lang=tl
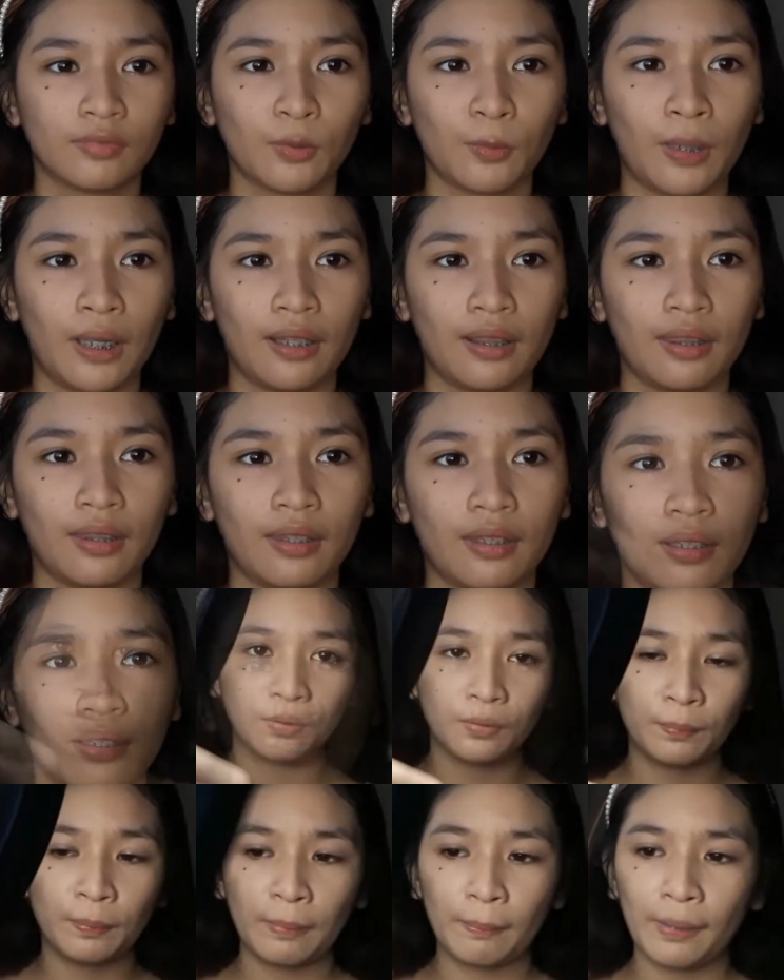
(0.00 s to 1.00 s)
Wait.
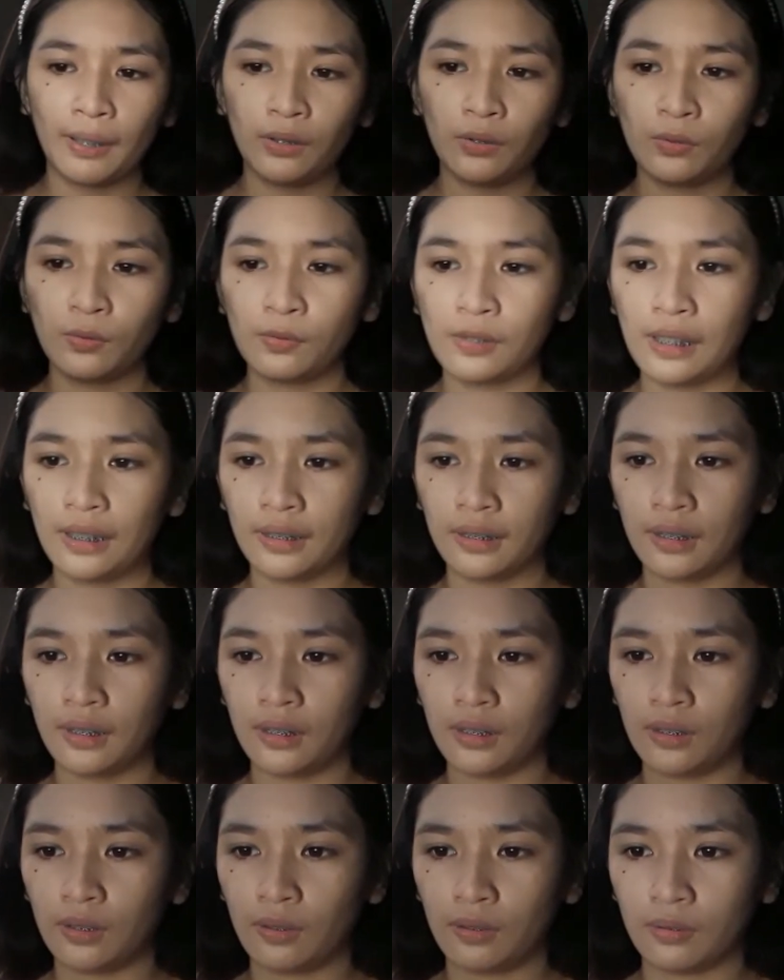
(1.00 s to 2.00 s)
Papatong ko lang
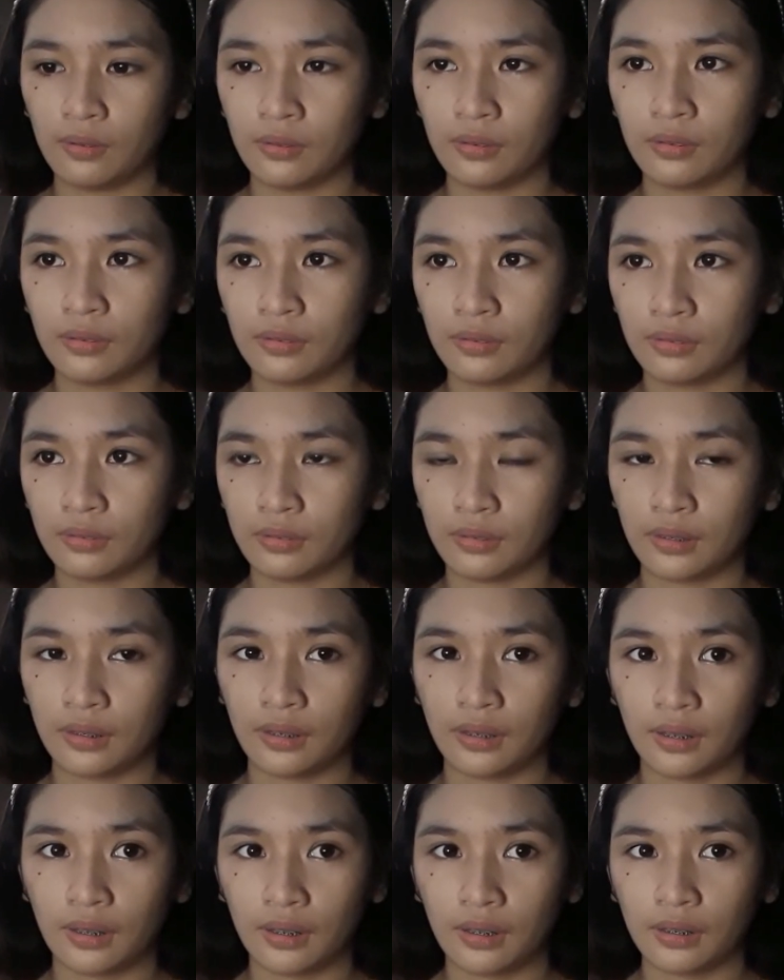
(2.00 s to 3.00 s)
dito.
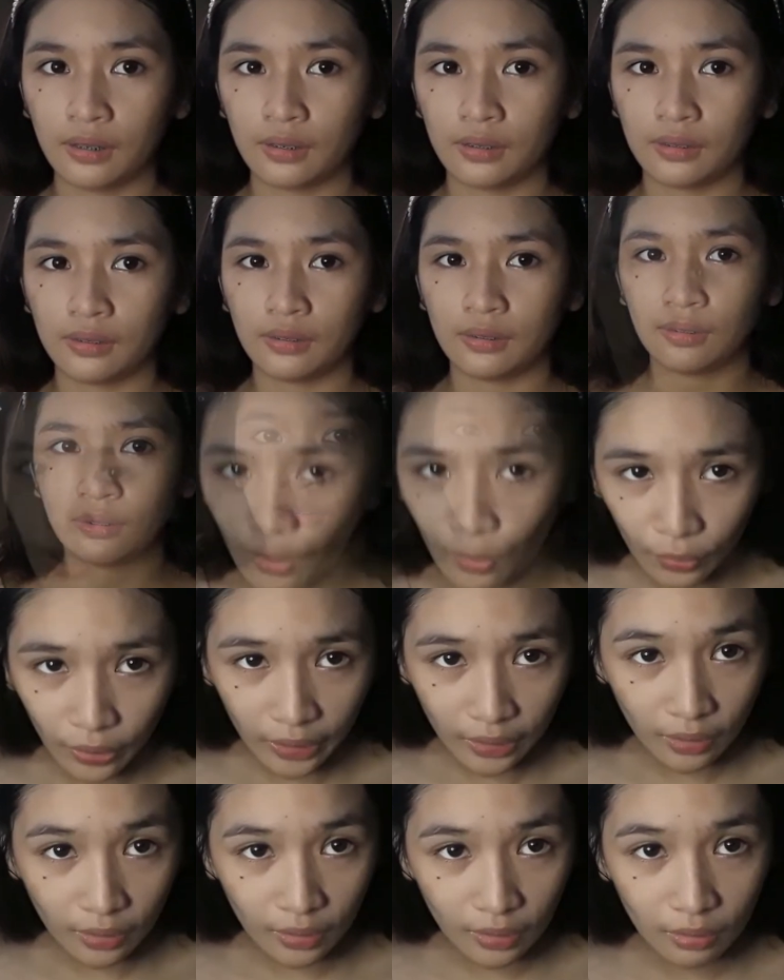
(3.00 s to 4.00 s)
Ayan.
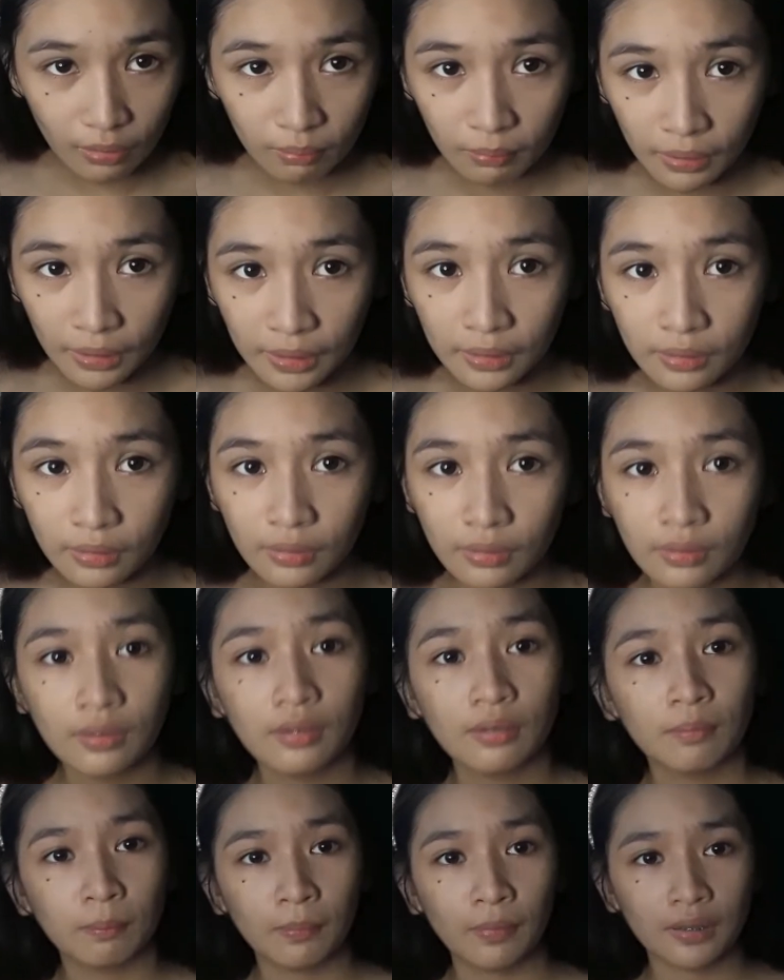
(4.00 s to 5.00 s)
Okay na rin naman.
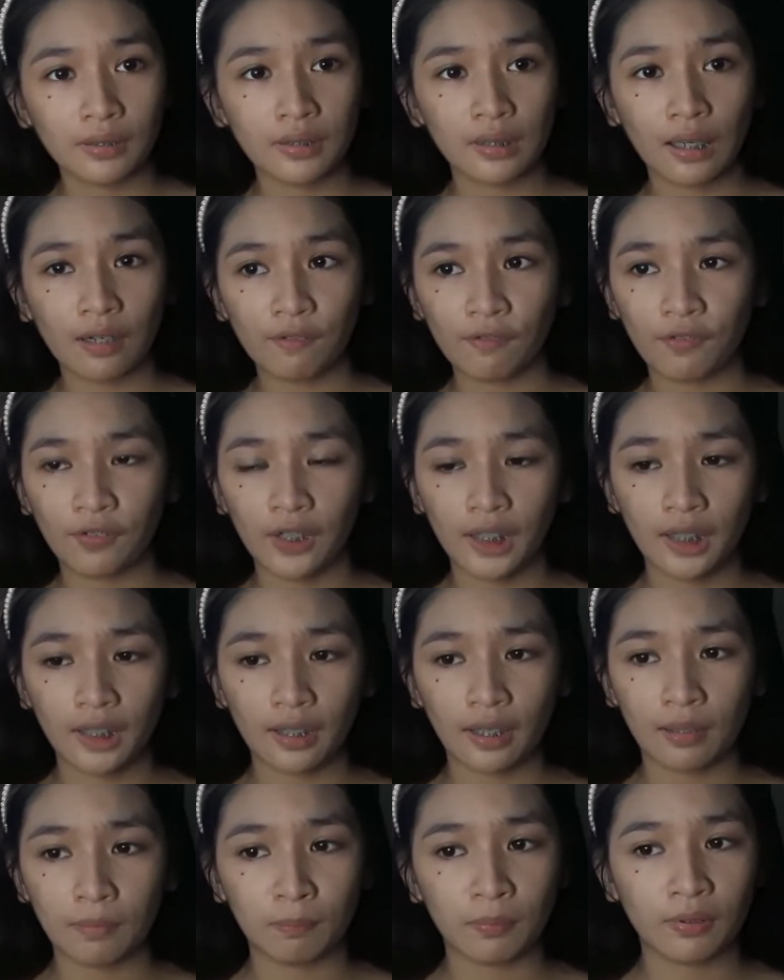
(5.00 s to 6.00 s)
Pang
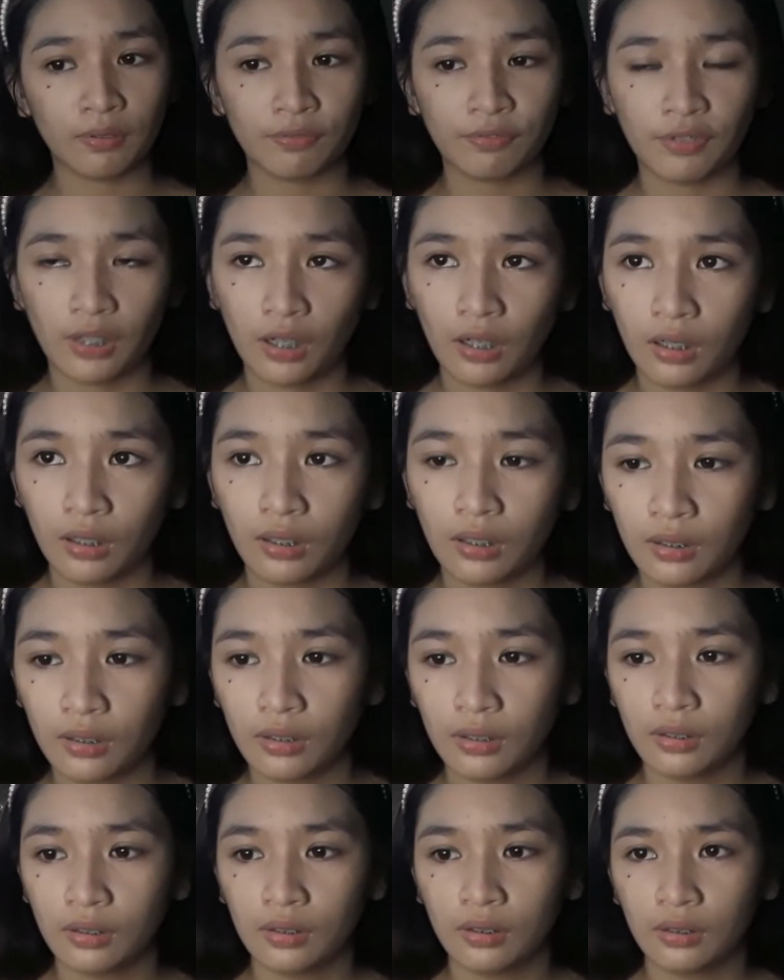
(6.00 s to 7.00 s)
selfie and pang vlog.
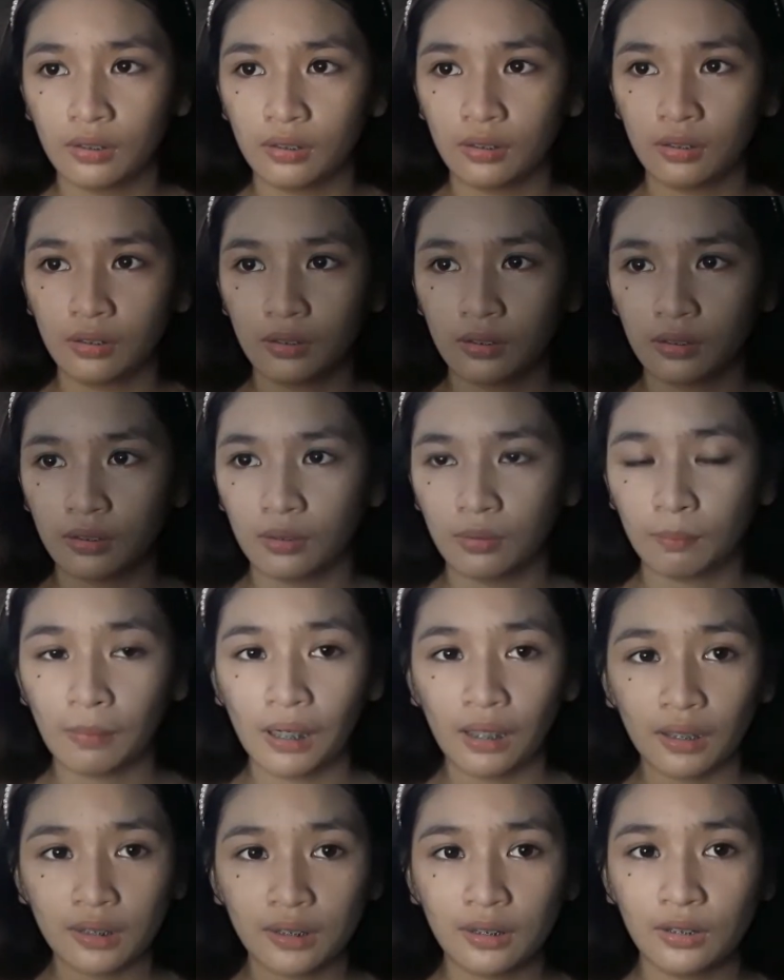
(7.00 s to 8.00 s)

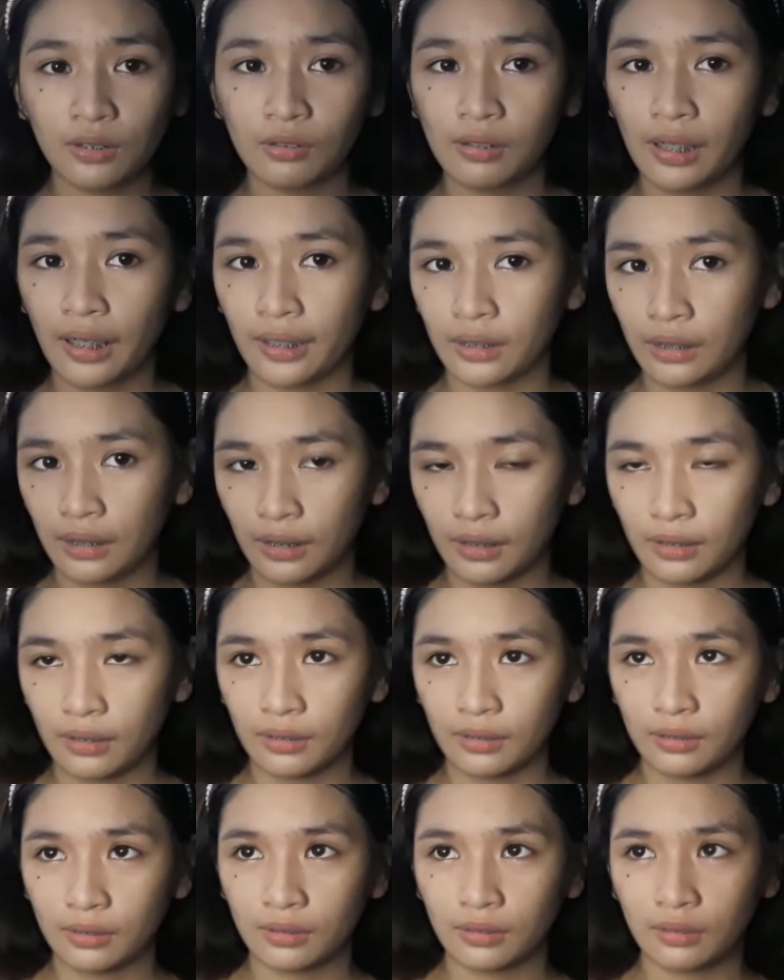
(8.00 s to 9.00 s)
Malakas din yung light niya.
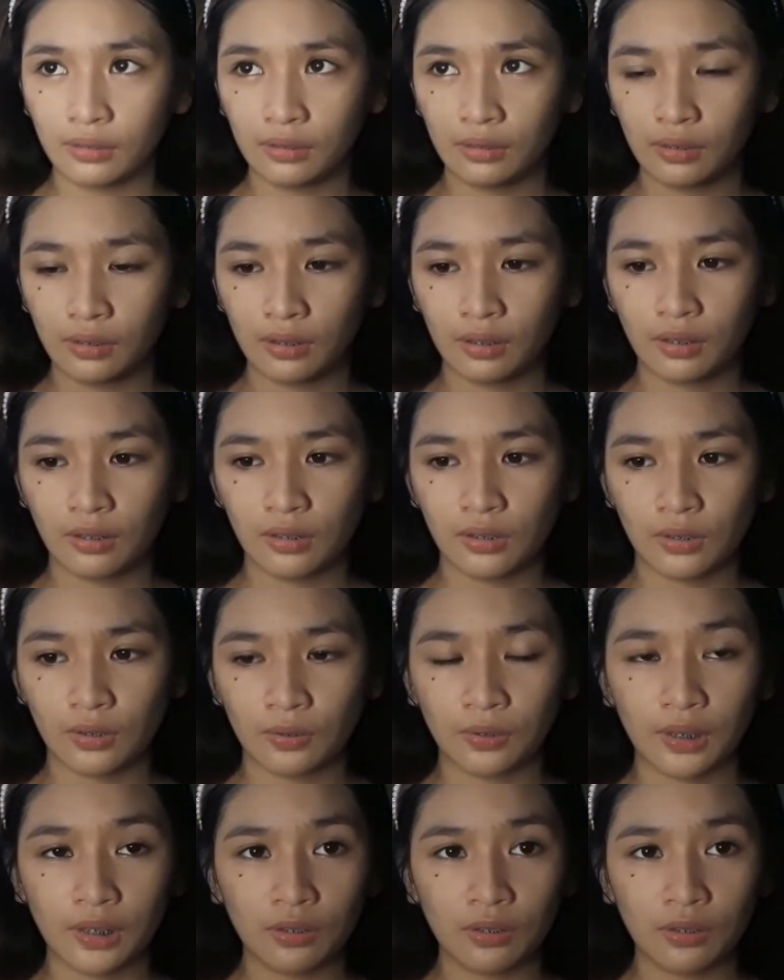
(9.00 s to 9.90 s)
So,